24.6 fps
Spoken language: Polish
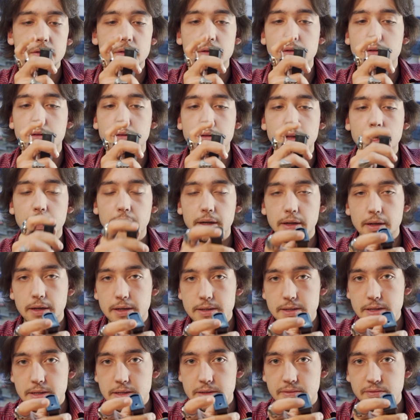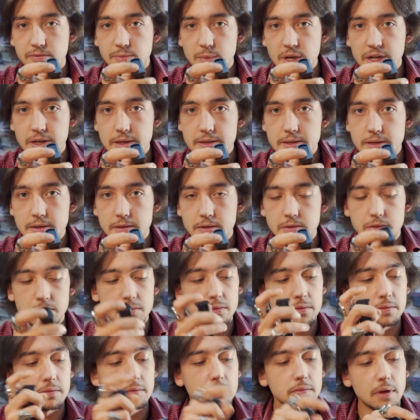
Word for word: e, na Gringas jest w magazynku